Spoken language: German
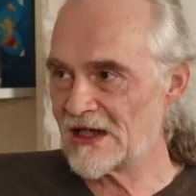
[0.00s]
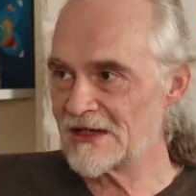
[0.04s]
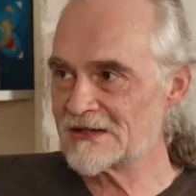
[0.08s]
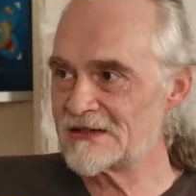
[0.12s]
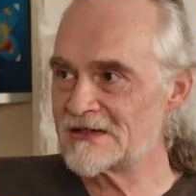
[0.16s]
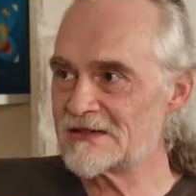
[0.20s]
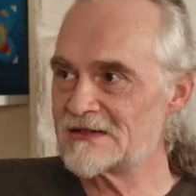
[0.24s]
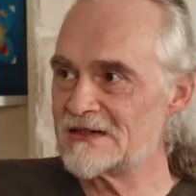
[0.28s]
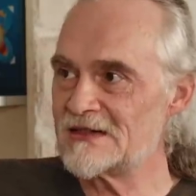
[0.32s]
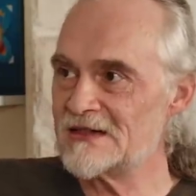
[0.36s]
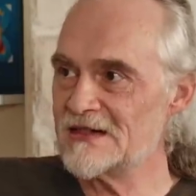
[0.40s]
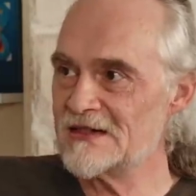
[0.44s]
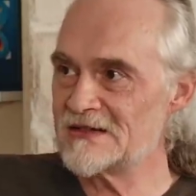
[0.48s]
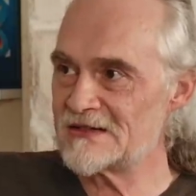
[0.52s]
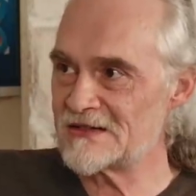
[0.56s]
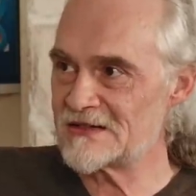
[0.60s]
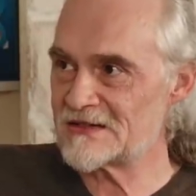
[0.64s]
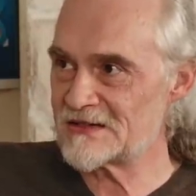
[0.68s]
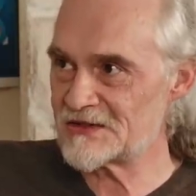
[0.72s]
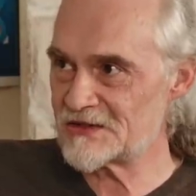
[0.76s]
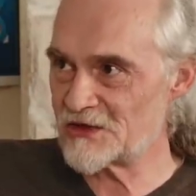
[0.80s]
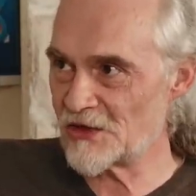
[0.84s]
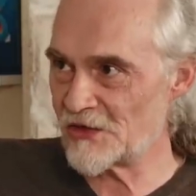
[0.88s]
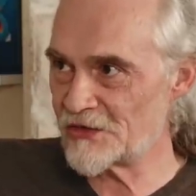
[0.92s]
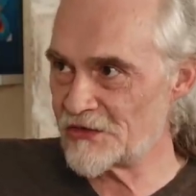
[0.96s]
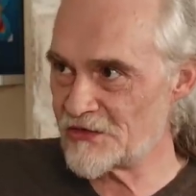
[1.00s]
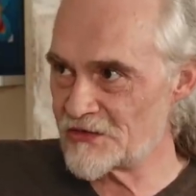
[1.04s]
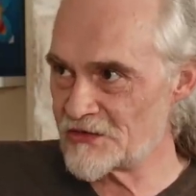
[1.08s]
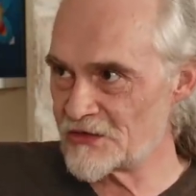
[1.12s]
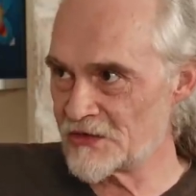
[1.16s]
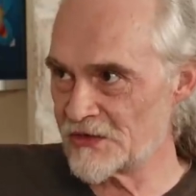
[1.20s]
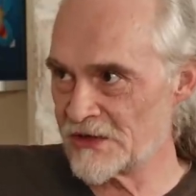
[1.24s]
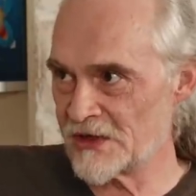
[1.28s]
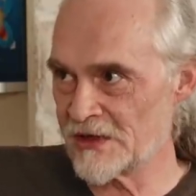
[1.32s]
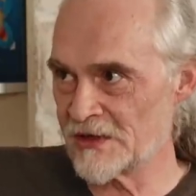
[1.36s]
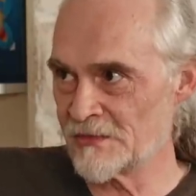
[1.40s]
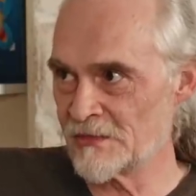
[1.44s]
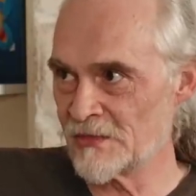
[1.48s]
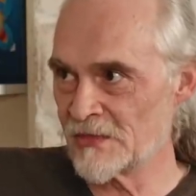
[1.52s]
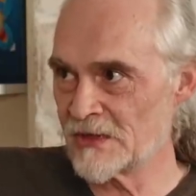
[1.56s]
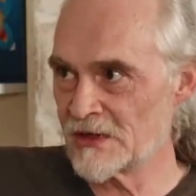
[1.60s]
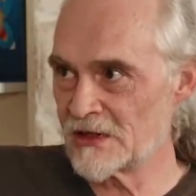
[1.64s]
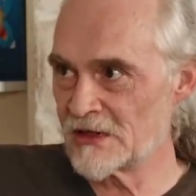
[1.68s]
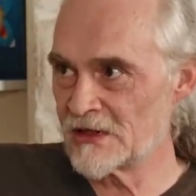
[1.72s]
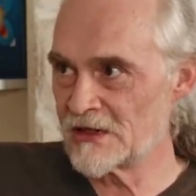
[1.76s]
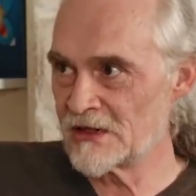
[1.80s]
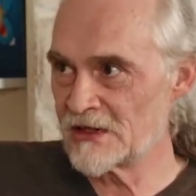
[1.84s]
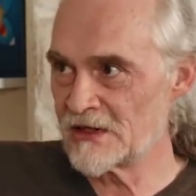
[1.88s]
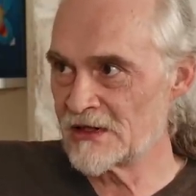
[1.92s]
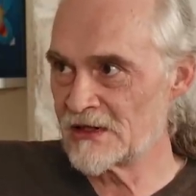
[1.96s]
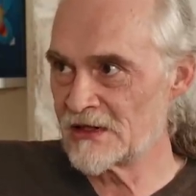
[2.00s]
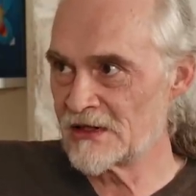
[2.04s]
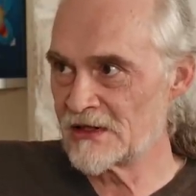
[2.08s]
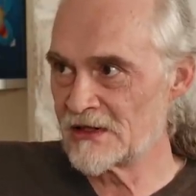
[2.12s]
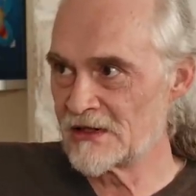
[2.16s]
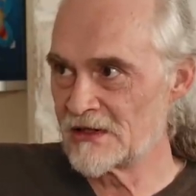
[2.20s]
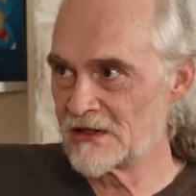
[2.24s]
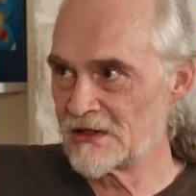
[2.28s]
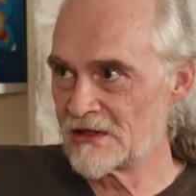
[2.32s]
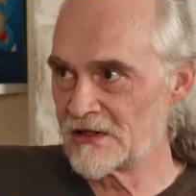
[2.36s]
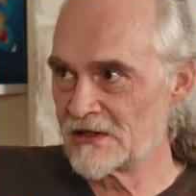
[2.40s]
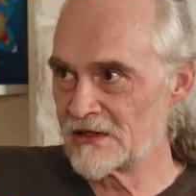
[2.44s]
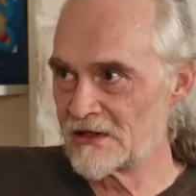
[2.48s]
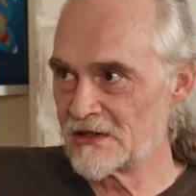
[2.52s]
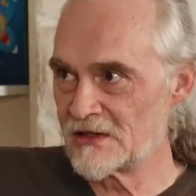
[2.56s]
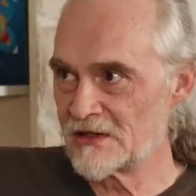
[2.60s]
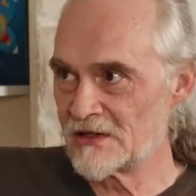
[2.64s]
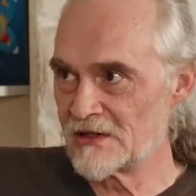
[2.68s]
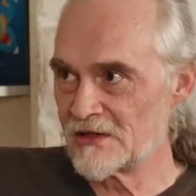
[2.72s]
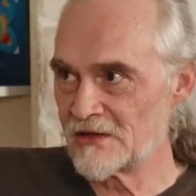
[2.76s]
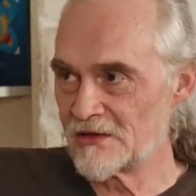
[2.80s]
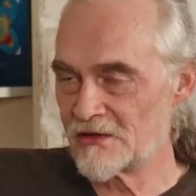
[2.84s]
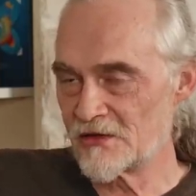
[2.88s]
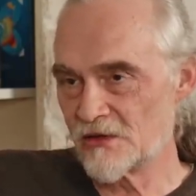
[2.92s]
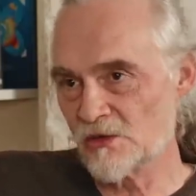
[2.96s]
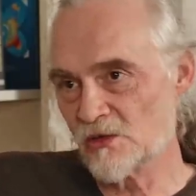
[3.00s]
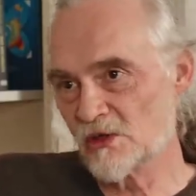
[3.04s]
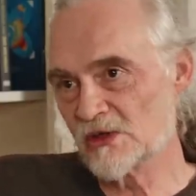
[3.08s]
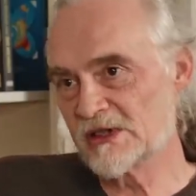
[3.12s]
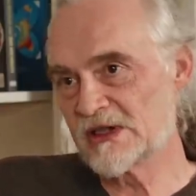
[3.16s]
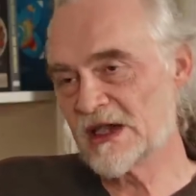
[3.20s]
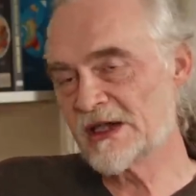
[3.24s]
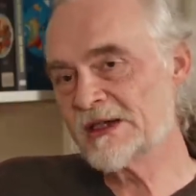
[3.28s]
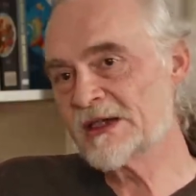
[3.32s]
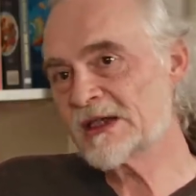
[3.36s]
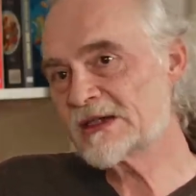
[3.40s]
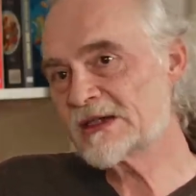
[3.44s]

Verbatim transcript: als dieses Zeug zu nehmen. So, und